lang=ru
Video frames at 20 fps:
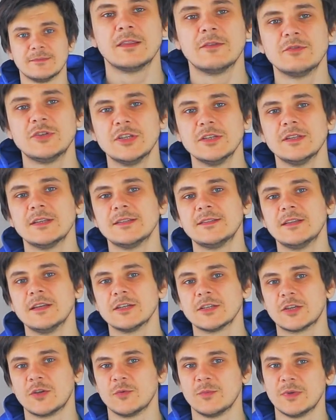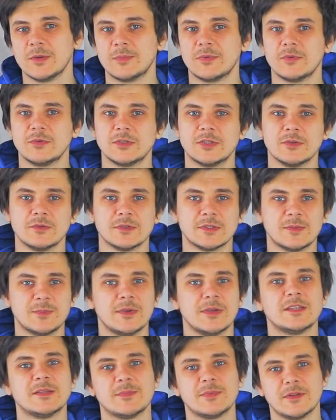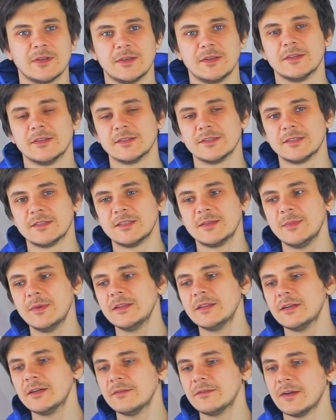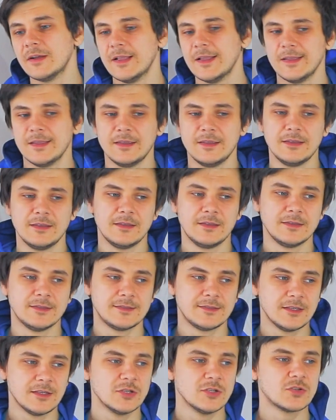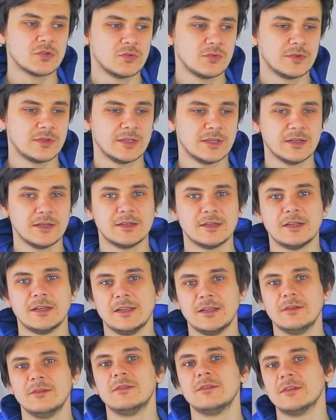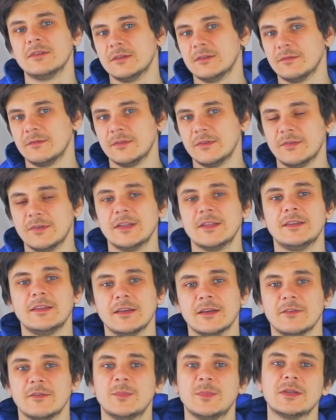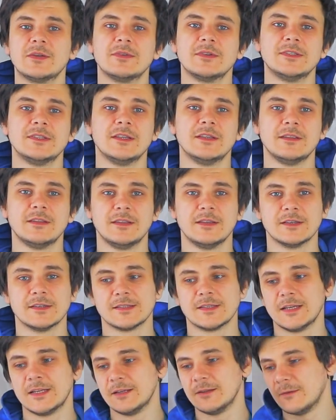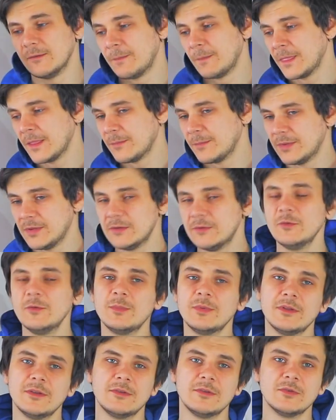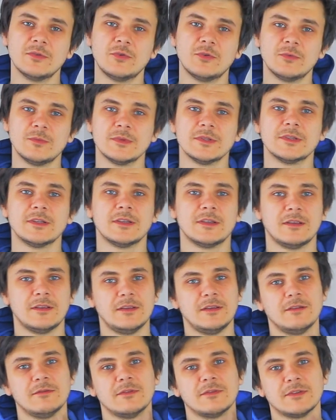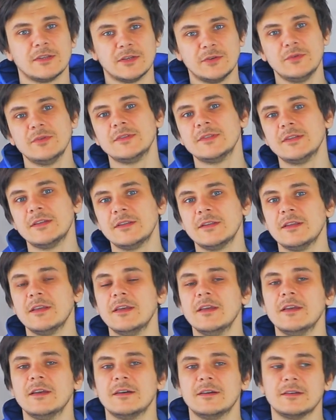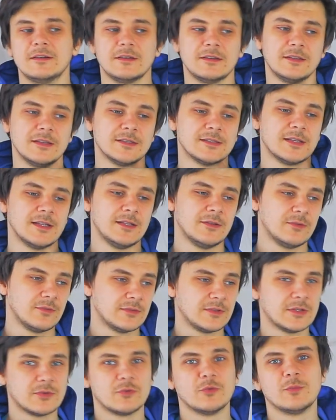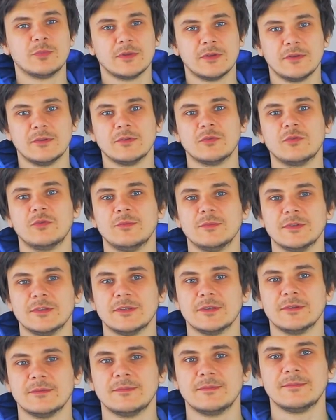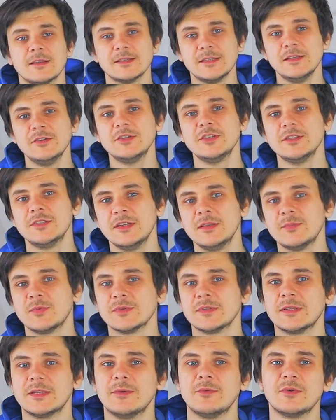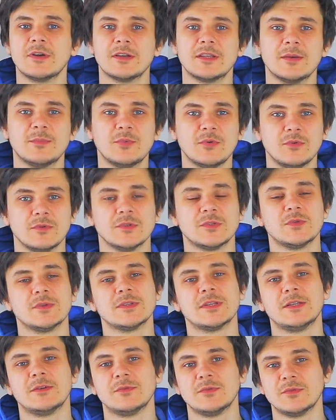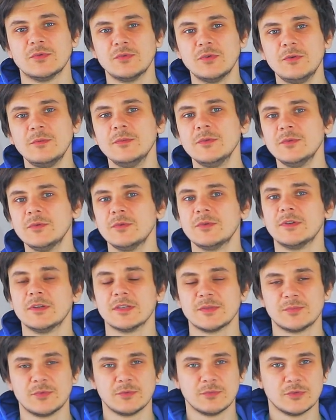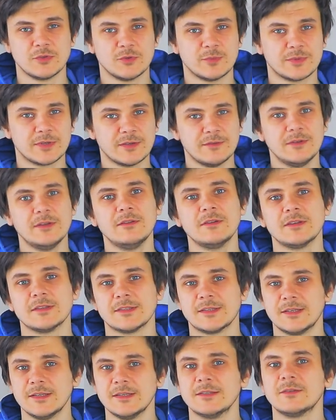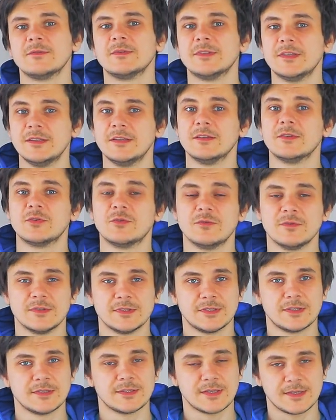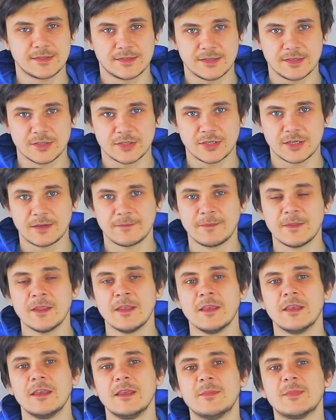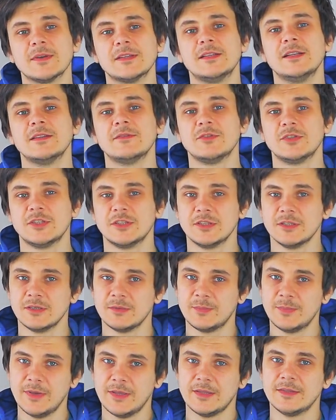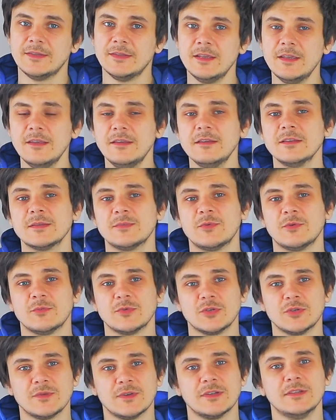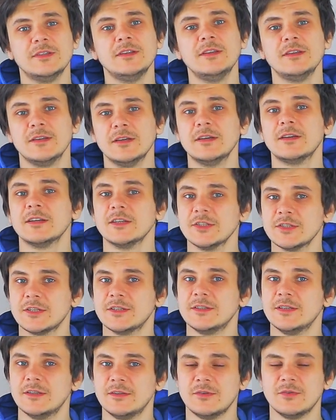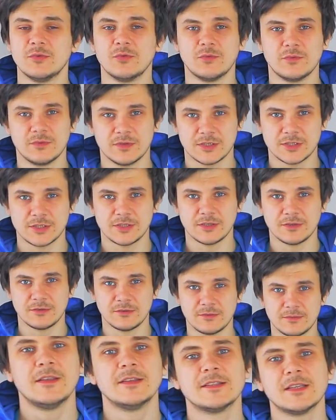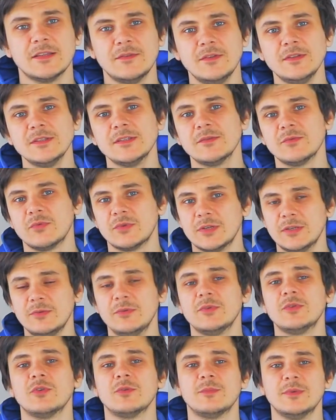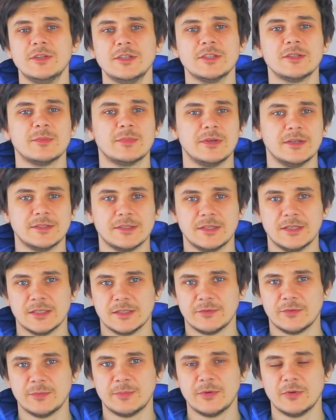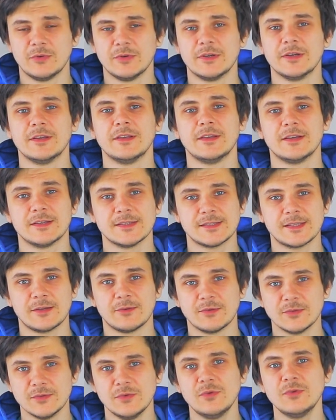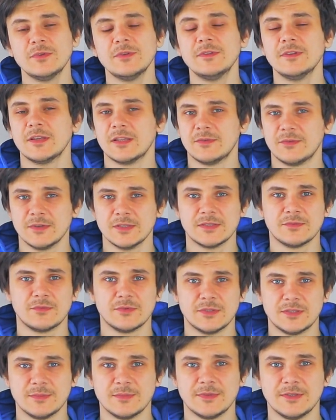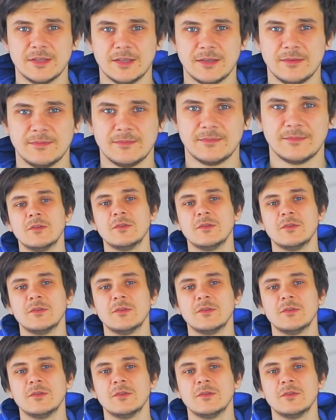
Толщина стяжки у меня получилась 5,5 см, и стяжку я лил э, в два дня. В первый день я залил первую половину комнаты, и во второй день а, я залил вторую половину комнаты. На следующий день после того, как я полностью залил всю комнату, я с помощью правила срезал все неровности со стяжки. И последующие 5 дней с помощью воды я каждый день ее увлажнял. И соответственно укрыл ее обычной полиэтиленовой пленкой и оставил сохнуть на 28 дней.